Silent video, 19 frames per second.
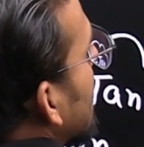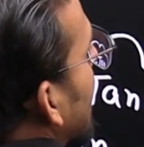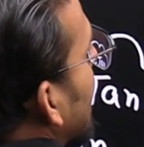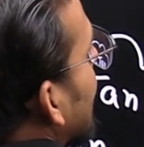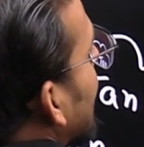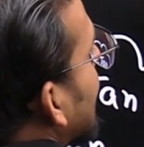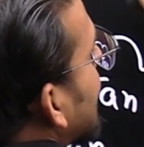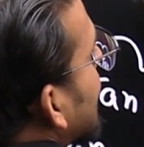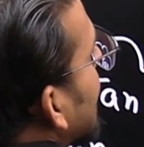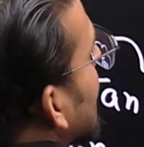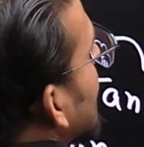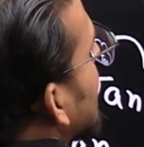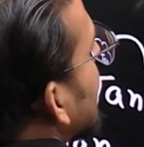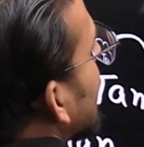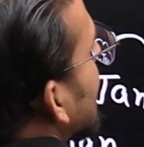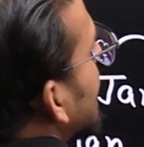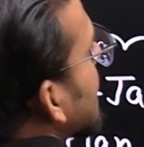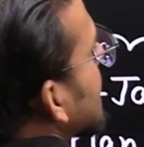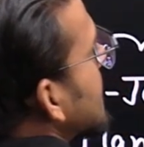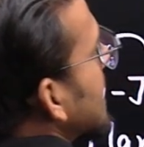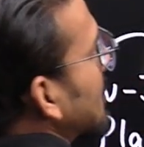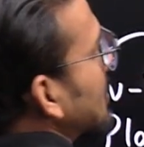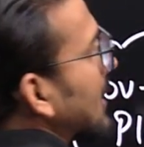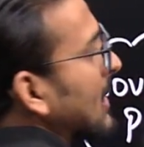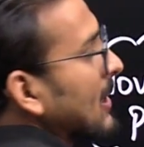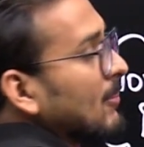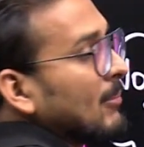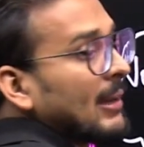मैंने टिल डेट
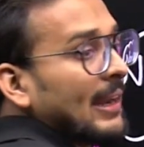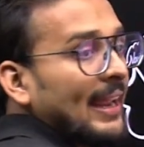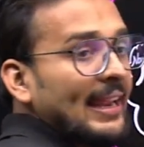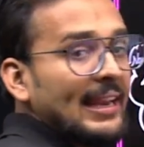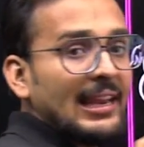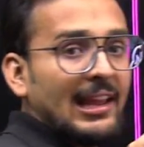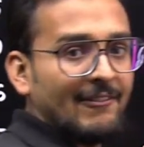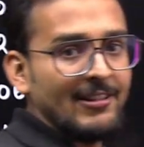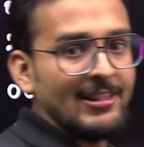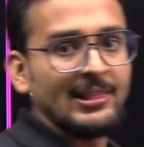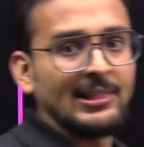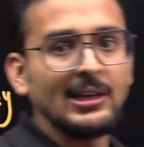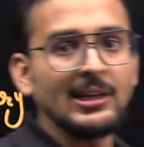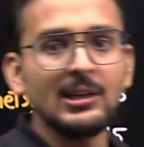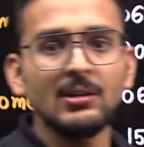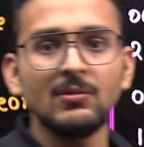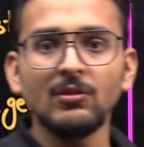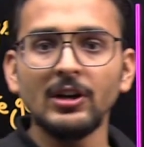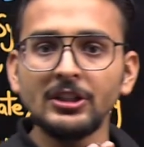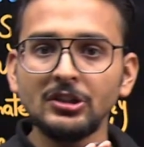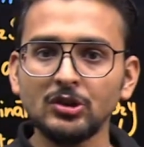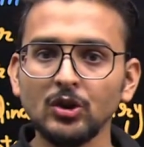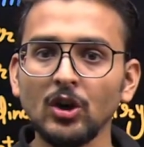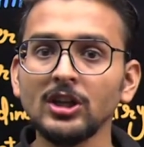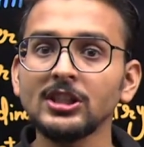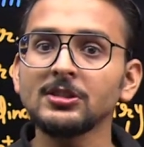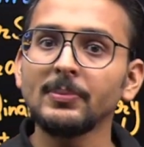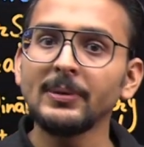चैप्टर नंबर इलेवन तक वन
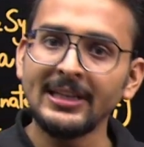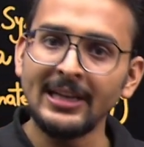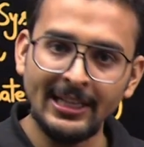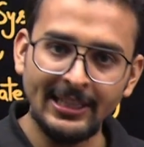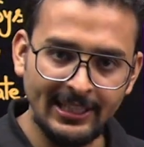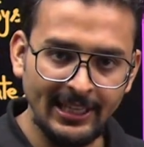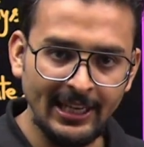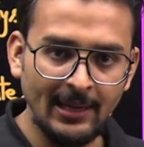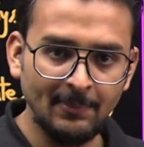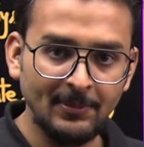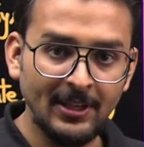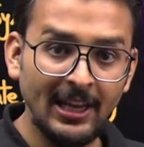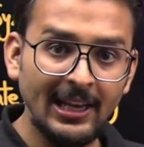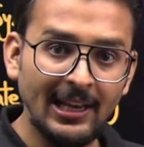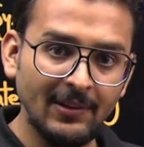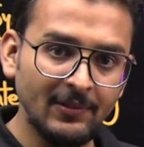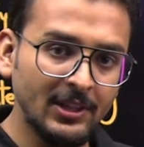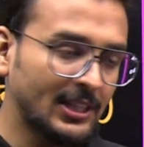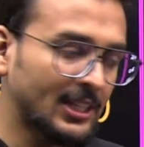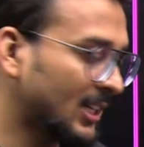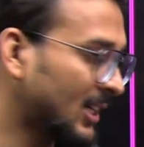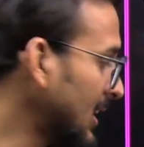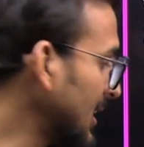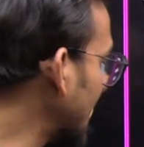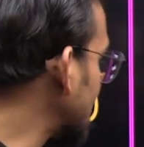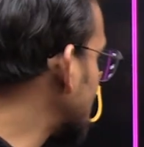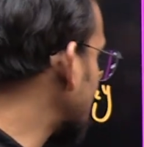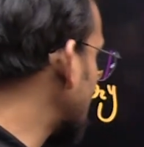शॉट्स बना दिए हैं आपके इलेवन तक
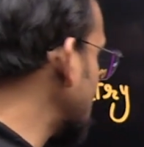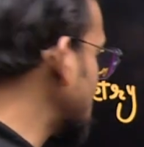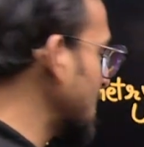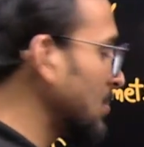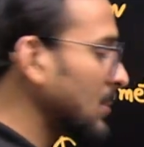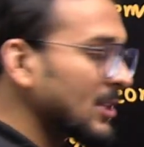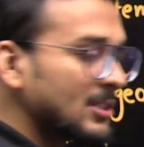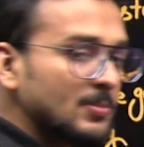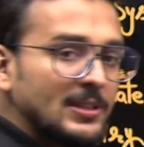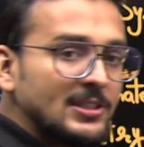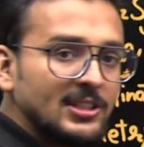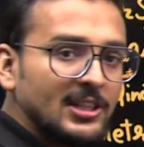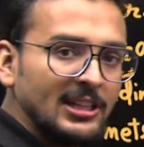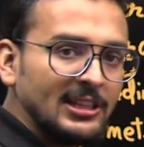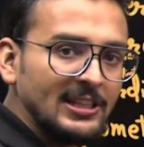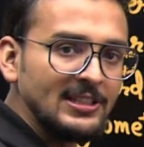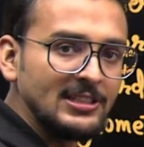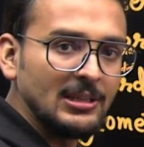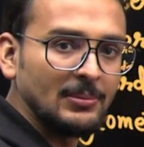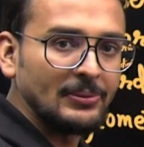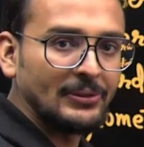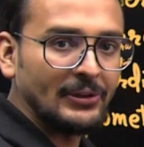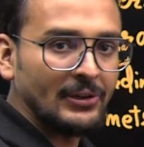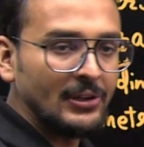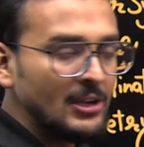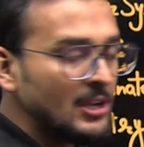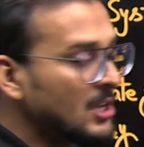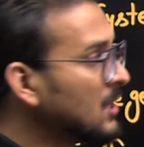लास्ट के चैप्टर्स बच रहे हैं तीन
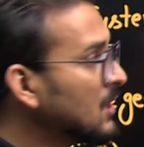चैप्टर